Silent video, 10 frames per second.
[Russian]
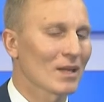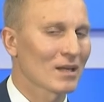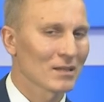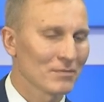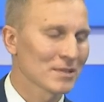
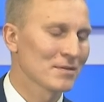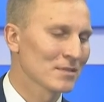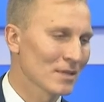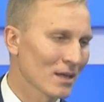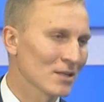
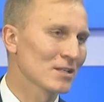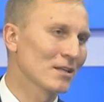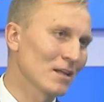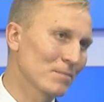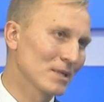ответственности, конечно,
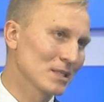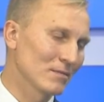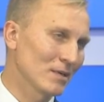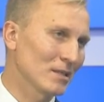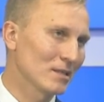надо
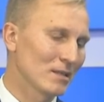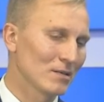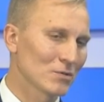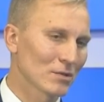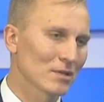призывать, и
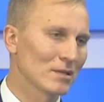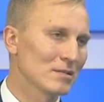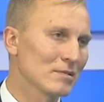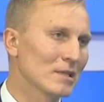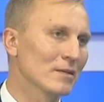все-таки
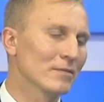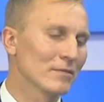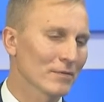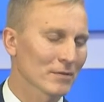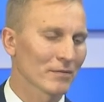
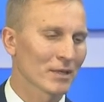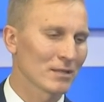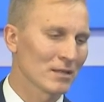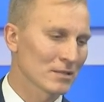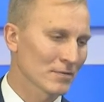действительно
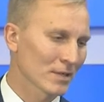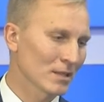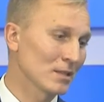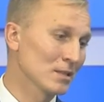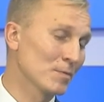автовладельцев
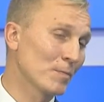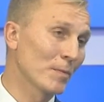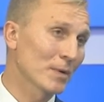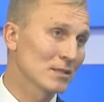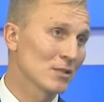хотелось бы
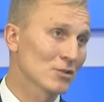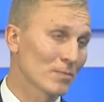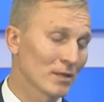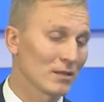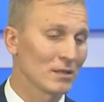попросить, чтобы
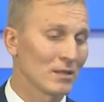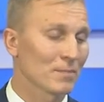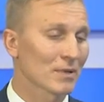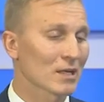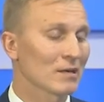они не
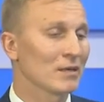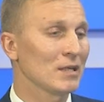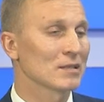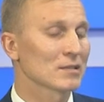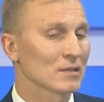
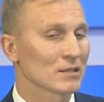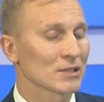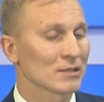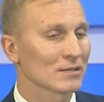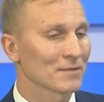парковались а
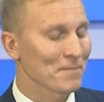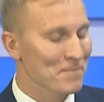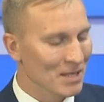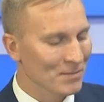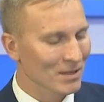э,
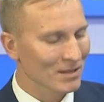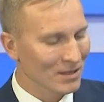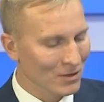именно на